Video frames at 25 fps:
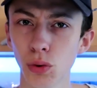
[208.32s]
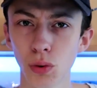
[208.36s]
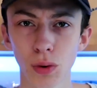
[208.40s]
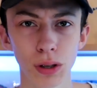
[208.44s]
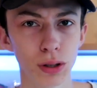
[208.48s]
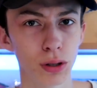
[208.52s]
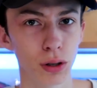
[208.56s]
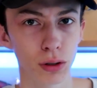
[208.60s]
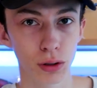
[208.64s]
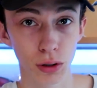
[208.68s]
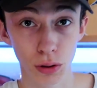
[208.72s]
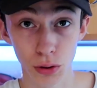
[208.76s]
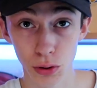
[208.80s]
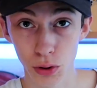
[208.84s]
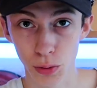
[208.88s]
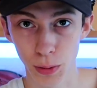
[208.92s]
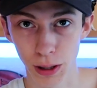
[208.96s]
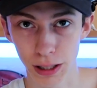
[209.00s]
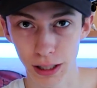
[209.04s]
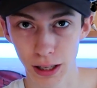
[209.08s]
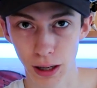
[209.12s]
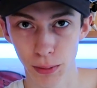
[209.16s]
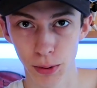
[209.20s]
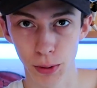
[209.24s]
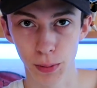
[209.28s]
ou 3h30 du
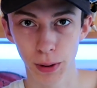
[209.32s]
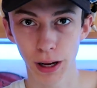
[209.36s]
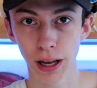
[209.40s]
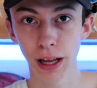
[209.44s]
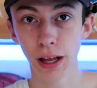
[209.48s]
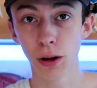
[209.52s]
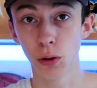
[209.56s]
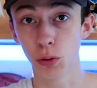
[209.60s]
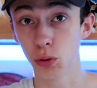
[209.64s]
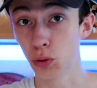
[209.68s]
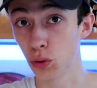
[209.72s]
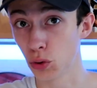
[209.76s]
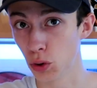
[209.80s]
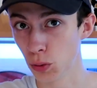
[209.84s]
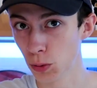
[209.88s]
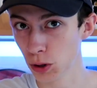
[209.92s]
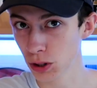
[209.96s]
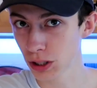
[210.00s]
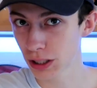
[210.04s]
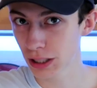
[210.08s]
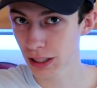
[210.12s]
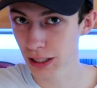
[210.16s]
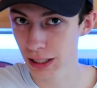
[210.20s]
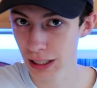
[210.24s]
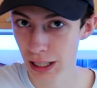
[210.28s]
matin à peu près. On lui
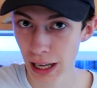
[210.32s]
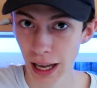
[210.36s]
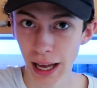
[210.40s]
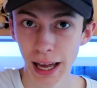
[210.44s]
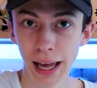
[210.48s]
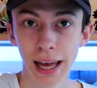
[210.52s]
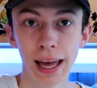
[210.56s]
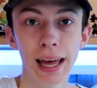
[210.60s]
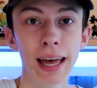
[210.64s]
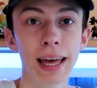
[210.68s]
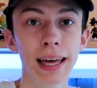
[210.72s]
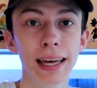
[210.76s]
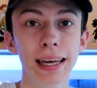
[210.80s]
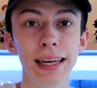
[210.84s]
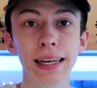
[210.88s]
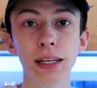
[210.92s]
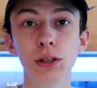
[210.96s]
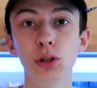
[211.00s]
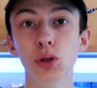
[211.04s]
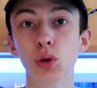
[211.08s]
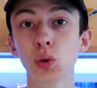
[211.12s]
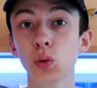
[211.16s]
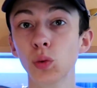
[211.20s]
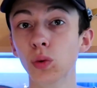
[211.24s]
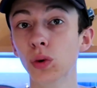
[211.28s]
demande si
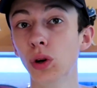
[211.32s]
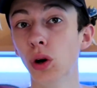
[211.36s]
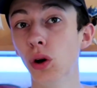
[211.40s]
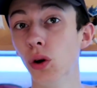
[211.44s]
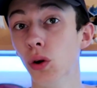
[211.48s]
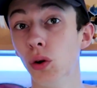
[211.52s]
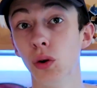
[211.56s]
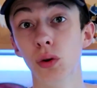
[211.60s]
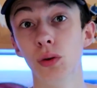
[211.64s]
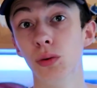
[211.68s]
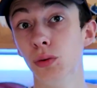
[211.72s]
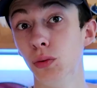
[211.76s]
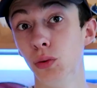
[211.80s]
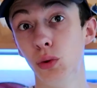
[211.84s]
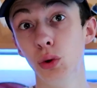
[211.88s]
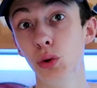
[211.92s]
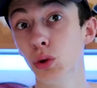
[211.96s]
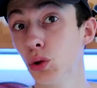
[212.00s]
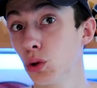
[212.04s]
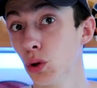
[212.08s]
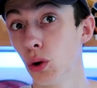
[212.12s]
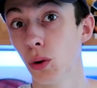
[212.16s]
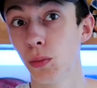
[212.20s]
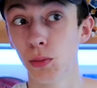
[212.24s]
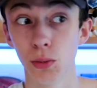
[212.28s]
ils ont euh, deux
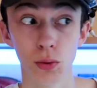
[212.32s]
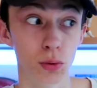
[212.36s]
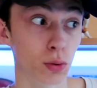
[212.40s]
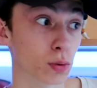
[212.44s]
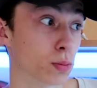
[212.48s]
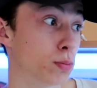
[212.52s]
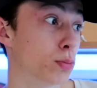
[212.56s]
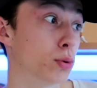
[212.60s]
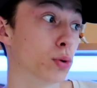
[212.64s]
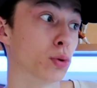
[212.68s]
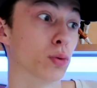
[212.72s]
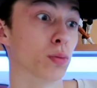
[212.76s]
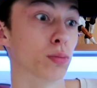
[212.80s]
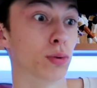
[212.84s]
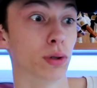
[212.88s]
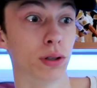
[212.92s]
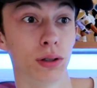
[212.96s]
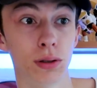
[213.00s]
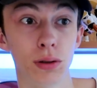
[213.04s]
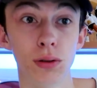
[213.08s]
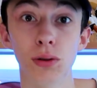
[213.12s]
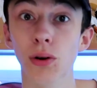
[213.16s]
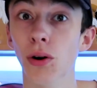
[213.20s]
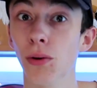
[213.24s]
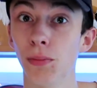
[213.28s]
chambres pour qu'on
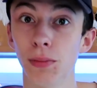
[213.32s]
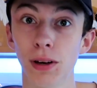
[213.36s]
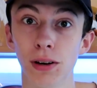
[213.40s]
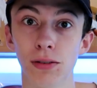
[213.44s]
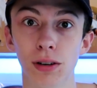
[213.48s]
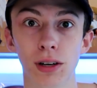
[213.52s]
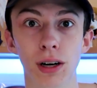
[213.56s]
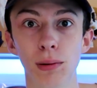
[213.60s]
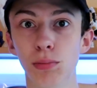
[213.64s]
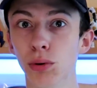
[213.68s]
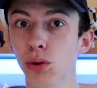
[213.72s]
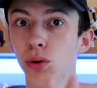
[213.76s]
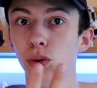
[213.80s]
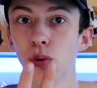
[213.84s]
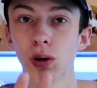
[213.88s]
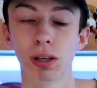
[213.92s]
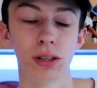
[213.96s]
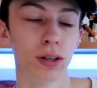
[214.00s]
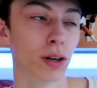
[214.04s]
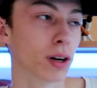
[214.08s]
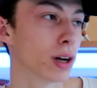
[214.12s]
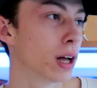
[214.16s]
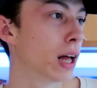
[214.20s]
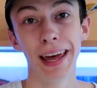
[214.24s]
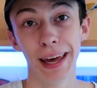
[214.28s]
puisse dormir voilà pour 3
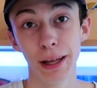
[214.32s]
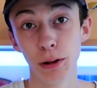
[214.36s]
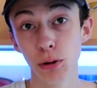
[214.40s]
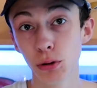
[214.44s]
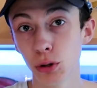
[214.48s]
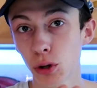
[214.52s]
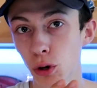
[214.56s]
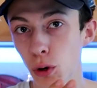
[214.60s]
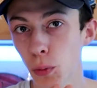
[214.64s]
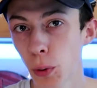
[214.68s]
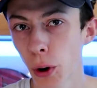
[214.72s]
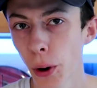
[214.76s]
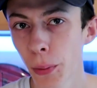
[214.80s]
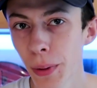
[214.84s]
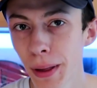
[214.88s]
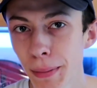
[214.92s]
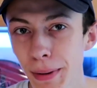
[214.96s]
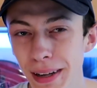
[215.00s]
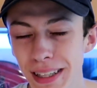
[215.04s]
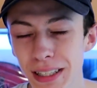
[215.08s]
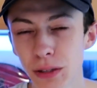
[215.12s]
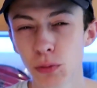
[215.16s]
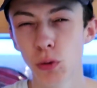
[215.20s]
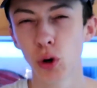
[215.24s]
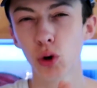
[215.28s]
heures. Et donc dans le premier
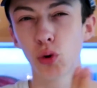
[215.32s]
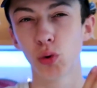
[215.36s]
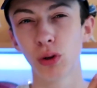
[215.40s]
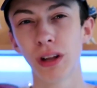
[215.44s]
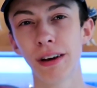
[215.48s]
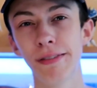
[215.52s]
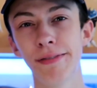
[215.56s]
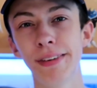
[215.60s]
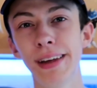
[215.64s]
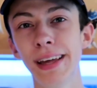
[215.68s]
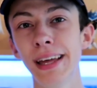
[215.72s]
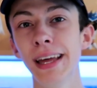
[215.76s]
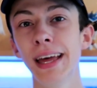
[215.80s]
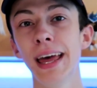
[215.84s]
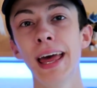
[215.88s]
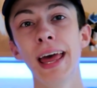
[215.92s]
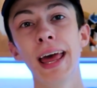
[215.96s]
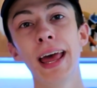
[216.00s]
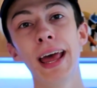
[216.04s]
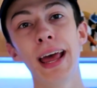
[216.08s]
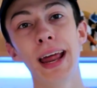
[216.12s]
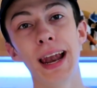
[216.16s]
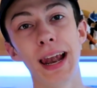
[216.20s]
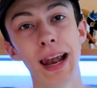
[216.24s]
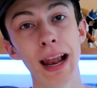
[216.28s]
bâtiment qu'on a fait,
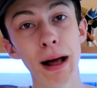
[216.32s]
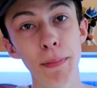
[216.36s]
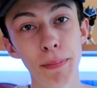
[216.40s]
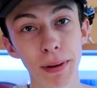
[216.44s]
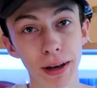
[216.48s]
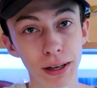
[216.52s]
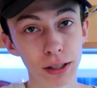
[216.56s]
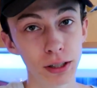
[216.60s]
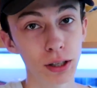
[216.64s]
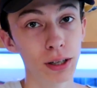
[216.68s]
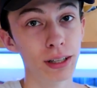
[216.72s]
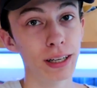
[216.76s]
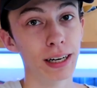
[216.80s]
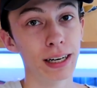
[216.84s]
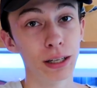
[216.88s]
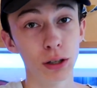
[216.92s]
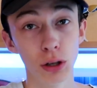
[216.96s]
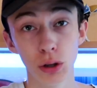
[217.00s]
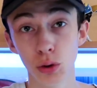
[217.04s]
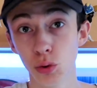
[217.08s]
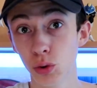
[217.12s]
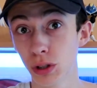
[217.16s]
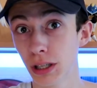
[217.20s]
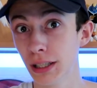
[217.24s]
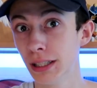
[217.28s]
la personne à
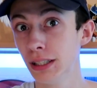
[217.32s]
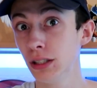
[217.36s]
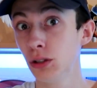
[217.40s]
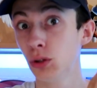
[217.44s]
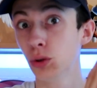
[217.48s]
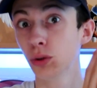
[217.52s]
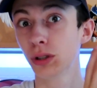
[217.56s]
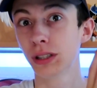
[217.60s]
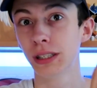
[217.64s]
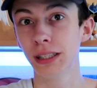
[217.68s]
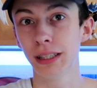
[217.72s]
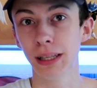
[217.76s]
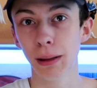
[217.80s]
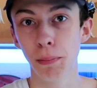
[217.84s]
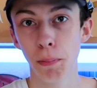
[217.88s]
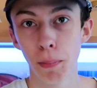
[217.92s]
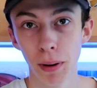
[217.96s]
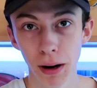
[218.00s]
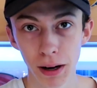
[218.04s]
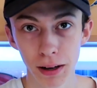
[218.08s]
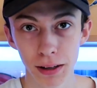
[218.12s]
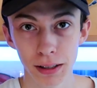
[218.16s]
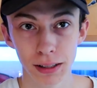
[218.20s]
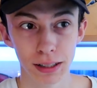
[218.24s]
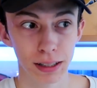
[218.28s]
l'accueil nous a dit que c'était
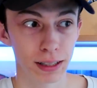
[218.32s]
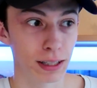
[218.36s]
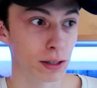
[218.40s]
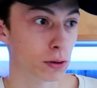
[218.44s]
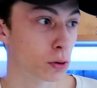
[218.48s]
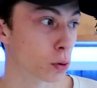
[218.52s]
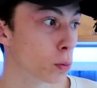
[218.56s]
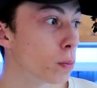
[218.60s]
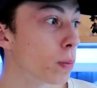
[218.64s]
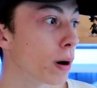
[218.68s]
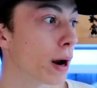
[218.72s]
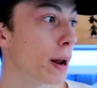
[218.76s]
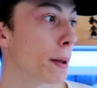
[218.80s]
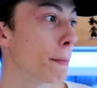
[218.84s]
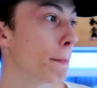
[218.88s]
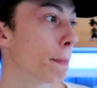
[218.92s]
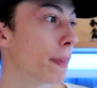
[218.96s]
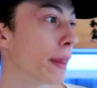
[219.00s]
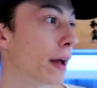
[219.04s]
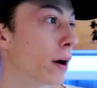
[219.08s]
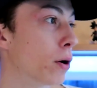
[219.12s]
plein, c'était complet.